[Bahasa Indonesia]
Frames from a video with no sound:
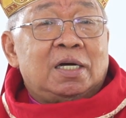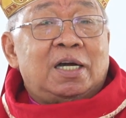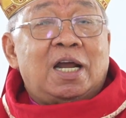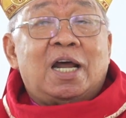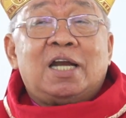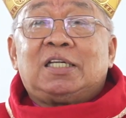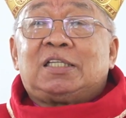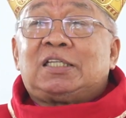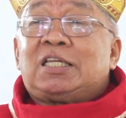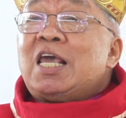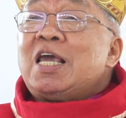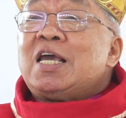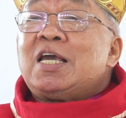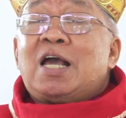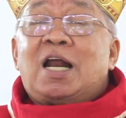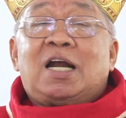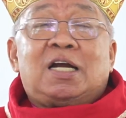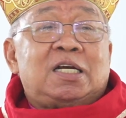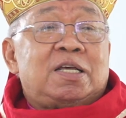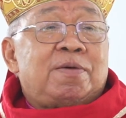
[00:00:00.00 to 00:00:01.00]
dan
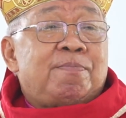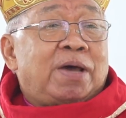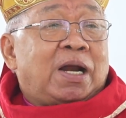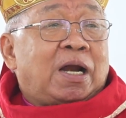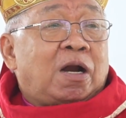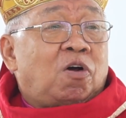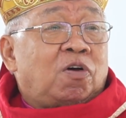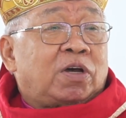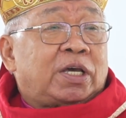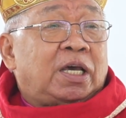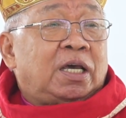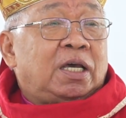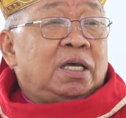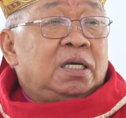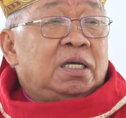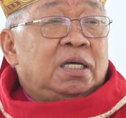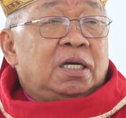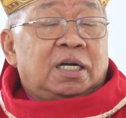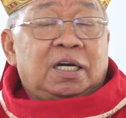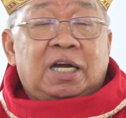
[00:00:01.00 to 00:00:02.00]
tinggal di Merauke
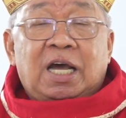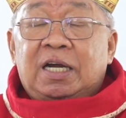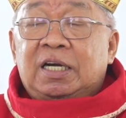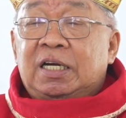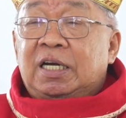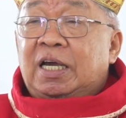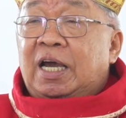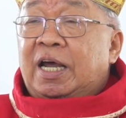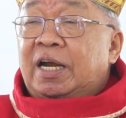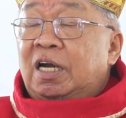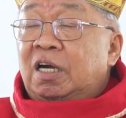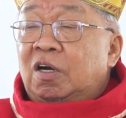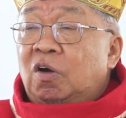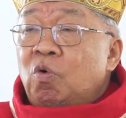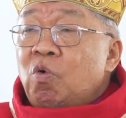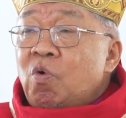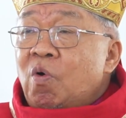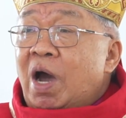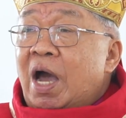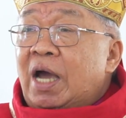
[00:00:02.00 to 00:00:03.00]
dan dengan
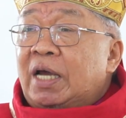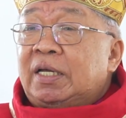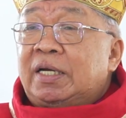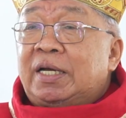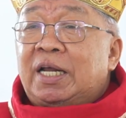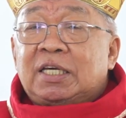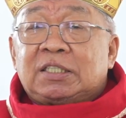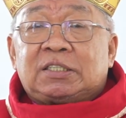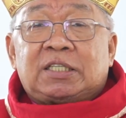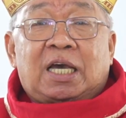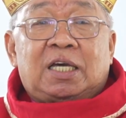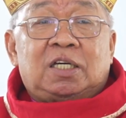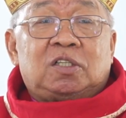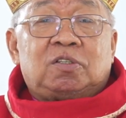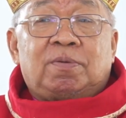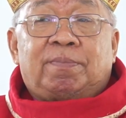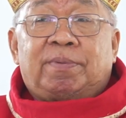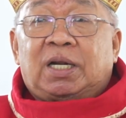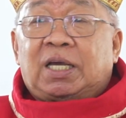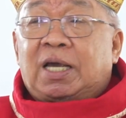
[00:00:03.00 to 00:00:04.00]
uang desa
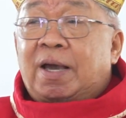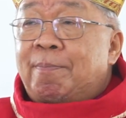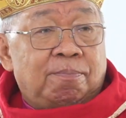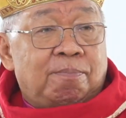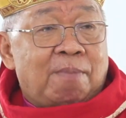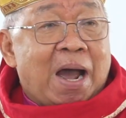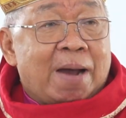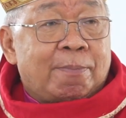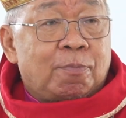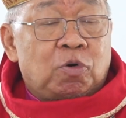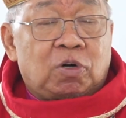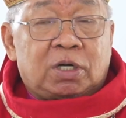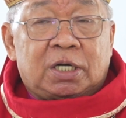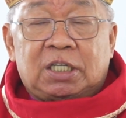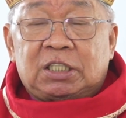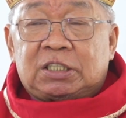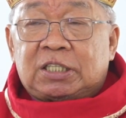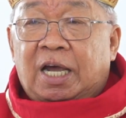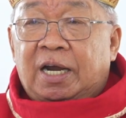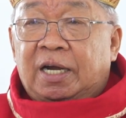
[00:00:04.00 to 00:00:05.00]
itu mereka mabuk
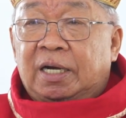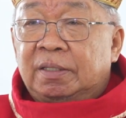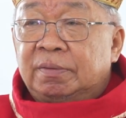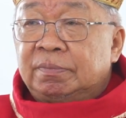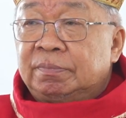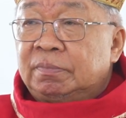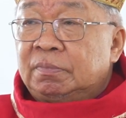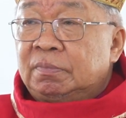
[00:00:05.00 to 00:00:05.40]
di sana.